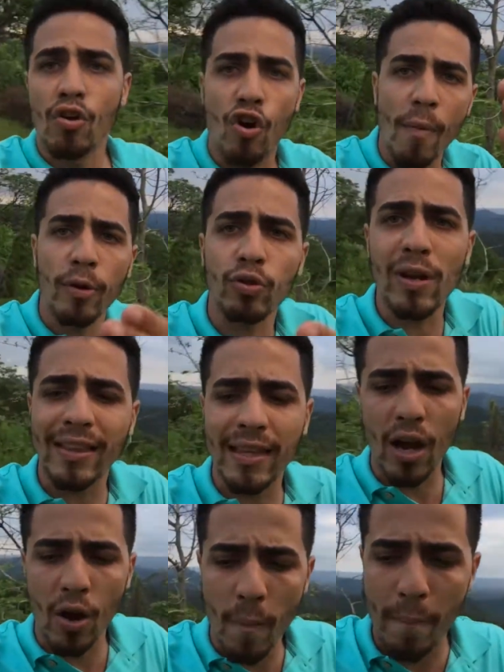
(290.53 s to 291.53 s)
cómo tú la
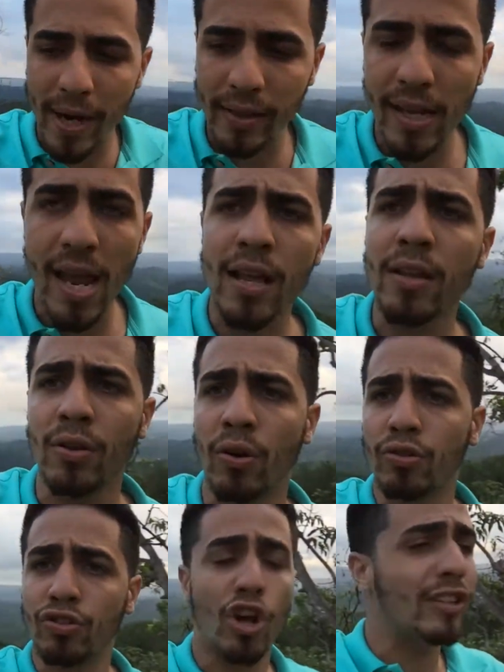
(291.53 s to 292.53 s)
estás
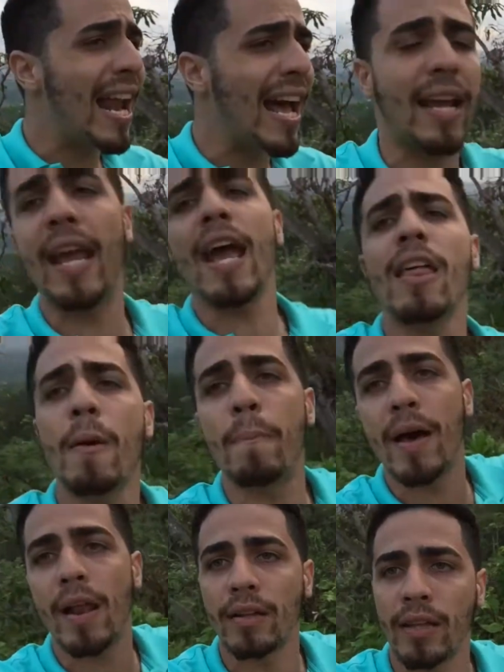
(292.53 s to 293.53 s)
compartiendo. No te las quedes
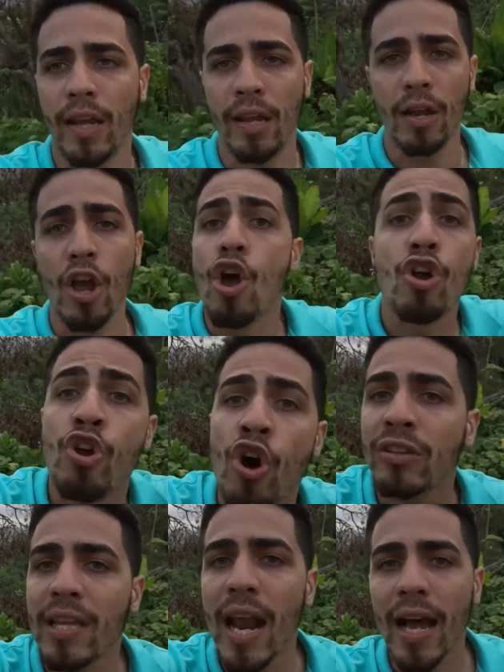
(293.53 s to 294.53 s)
para ti.
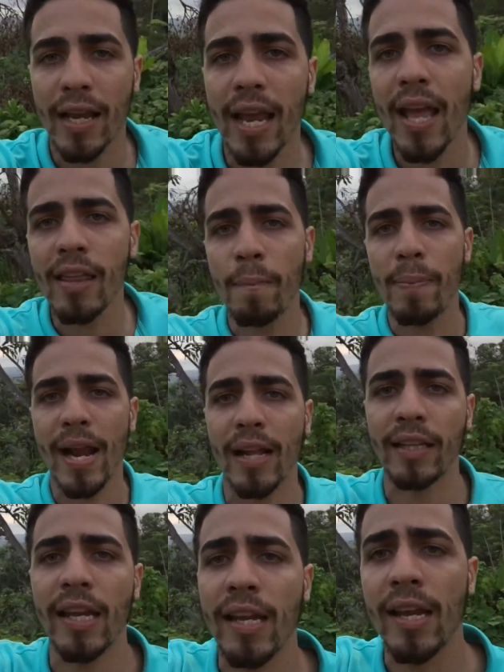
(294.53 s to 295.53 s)
No te las quedes
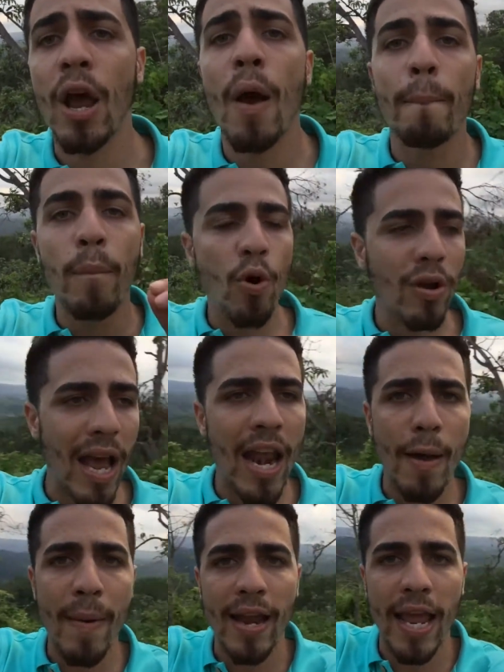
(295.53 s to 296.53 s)
para ti. Busca
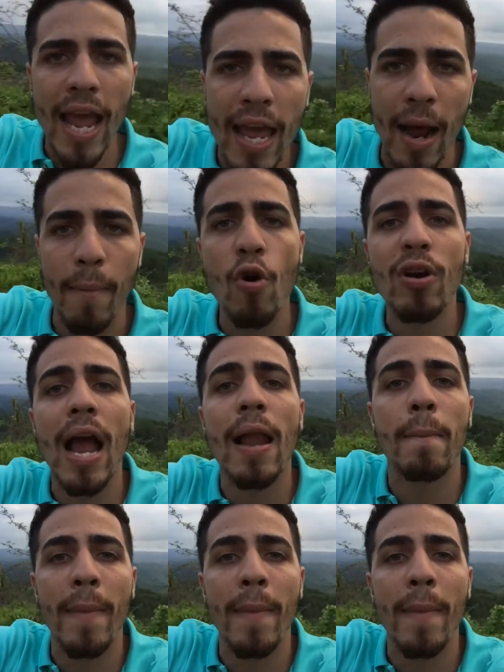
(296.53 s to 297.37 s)
la manera, busca el